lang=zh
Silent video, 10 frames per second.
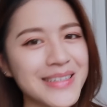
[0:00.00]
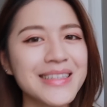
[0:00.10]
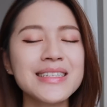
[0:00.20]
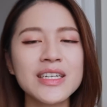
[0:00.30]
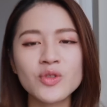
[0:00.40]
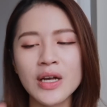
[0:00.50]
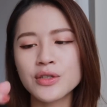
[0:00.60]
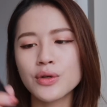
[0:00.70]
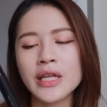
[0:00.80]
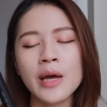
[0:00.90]
了。那在刷
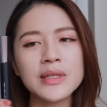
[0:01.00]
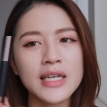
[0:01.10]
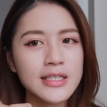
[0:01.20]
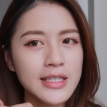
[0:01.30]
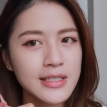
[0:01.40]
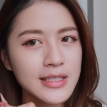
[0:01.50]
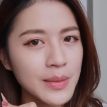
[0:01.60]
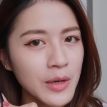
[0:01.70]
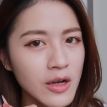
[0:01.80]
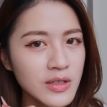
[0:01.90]
送他们家这一支睫
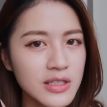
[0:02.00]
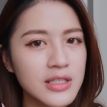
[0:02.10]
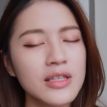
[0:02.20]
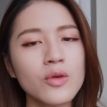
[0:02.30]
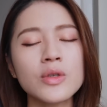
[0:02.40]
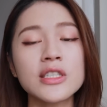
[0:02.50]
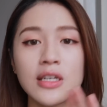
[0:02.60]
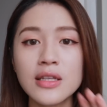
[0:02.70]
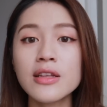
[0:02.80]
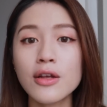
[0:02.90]
毛膏之前呢，我
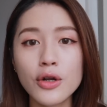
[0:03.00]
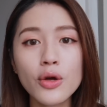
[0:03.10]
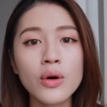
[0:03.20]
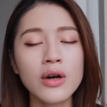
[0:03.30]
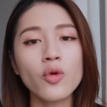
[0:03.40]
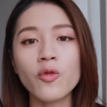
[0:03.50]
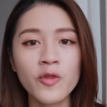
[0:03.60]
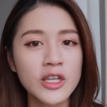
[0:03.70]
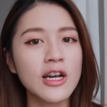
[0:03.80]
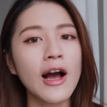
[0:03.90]
整理了六个我
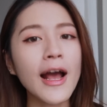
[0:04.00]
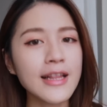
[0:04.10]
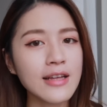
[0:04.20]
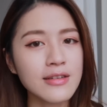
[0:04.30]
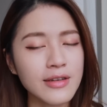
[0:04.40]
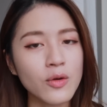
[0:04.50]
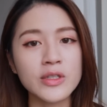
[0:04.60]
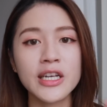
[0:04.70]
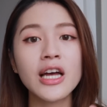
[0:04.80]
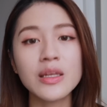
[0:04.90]
非常爱它的点，我
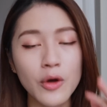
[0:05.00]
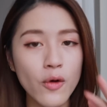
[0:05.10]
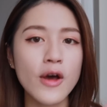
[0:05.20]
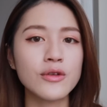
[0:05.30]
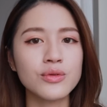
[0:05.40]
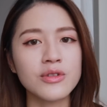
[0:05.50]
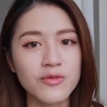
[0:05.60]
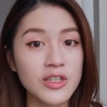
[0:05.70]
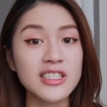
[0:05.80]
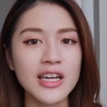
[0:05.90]
先和你们快速的
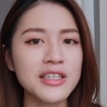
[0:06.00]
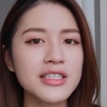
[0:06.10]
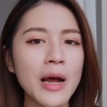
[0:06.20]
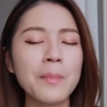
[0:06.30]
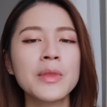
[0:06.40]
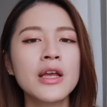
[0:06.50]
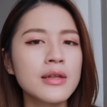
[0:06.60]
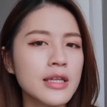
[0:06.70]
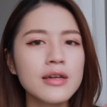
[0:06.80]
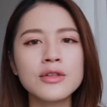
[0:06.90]
分享一下。
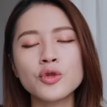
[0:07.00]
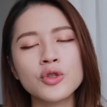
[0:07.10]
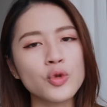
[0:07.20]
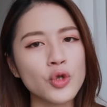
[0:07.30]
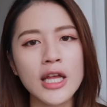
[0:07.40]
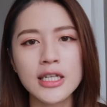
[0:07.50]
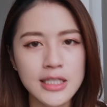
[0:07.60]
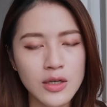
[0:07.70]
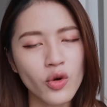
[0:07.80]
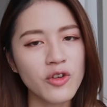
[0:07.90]
第一个呢，就是我觉得它的
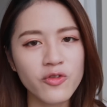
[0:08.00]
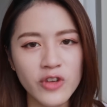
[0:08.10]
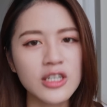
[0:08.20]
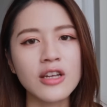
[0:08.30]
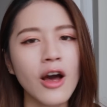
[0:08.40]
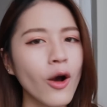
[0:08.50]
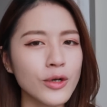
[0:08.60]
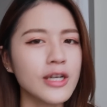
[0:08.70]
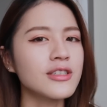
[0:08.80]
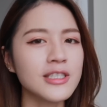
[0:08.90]
纤维非常的好
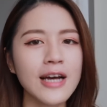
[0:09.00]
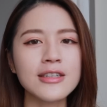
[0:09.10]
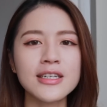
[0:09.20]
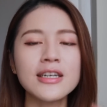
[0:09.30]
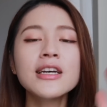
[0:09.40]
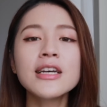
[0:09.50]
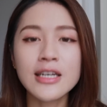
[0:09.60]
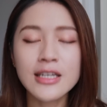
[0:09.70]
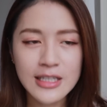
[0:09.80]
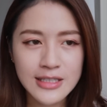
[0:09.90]
延展，而且。
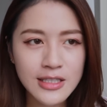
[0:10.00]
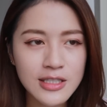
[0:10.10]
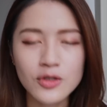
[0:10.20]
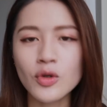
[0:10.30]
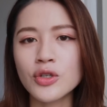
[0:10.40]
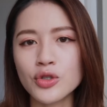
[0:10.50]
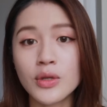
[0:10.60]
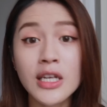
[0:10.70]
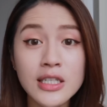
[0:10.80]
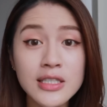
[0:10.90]
你在持妆的时候，
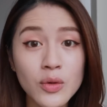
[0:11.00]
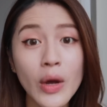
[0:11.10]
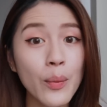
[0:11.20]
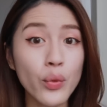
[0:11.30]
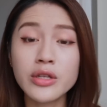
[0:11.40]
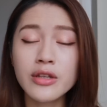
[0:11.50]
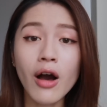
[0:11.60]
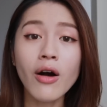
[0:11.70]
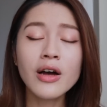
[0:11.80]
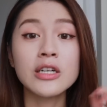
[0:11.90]
那些纤维还不会
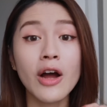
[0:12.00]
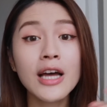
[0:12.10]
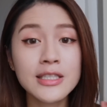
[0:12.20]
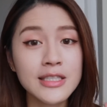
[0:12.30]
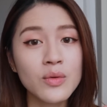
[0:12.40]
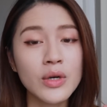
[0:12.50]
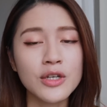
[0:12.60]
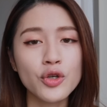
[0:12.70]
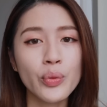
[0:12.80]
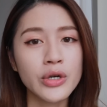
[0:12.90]
掉，然后它的纤维
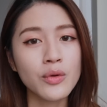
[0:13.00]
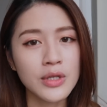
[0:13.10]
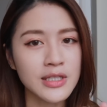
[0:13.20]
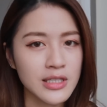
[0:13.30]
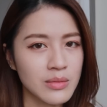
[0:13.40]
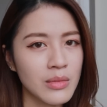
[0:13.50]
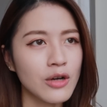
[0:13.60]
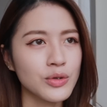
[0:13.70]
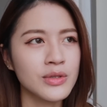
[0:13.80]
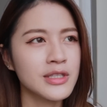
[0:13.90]
呢又不会让我的睫
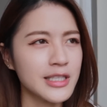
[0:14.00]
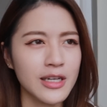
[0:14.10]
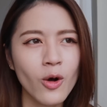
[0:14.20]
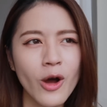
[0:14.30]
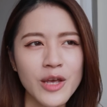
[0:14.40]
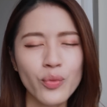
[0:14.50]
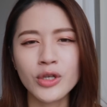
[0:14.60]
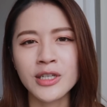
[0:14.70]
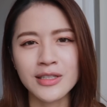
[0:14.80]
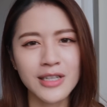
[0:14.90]
毛就是结块，也不会
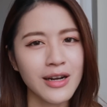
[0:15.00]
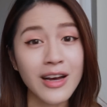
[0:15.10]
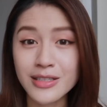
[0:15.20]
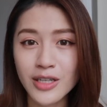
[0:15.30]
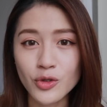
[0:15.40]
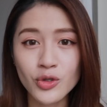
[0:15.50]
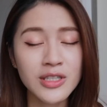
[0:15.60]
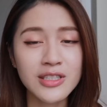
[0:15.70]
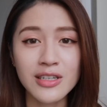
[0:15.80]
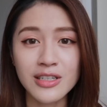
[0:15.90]
长蟑螂角，就是
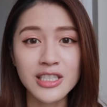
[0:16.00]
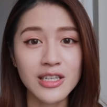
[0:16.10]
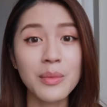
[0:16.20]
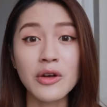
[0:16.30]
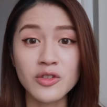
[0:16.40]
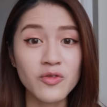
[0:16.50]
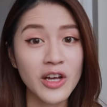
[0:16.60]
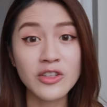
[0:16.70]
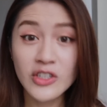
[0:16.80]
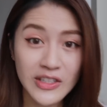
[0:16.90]
你整个睫毛是非
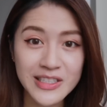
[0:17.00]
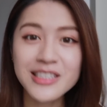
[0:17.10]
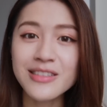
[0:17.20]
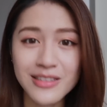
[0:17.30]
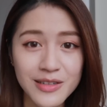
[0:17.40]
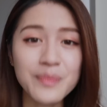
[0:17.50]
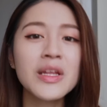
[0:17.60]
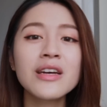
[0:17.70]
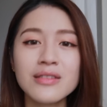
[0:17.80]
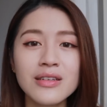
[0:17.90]
常整齐的。
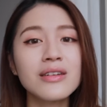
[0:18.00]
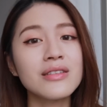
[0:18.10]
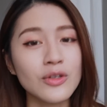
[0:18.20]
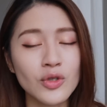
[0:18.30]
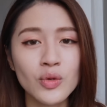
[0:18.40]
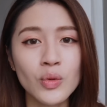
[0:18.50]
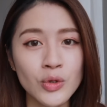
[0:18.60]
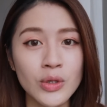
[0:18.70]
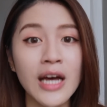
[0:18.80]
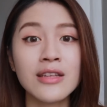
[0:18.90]
第二个点就是我
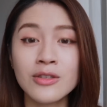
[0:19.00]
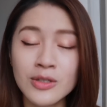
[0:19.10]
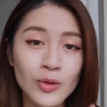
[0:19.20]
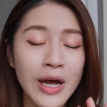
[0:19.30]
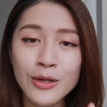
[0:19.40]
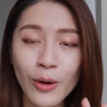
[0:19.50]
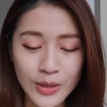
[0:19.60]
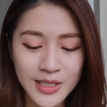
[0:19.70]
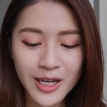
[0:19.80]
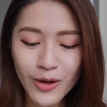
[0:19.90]
觉得它的刷头
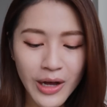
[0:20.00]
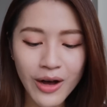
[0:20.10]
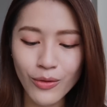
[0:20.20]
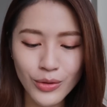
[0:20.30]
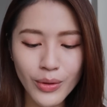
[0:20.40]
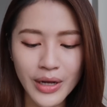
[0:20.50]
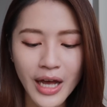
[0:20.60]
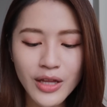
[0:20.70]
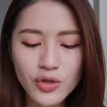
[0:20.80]
超好用哎，它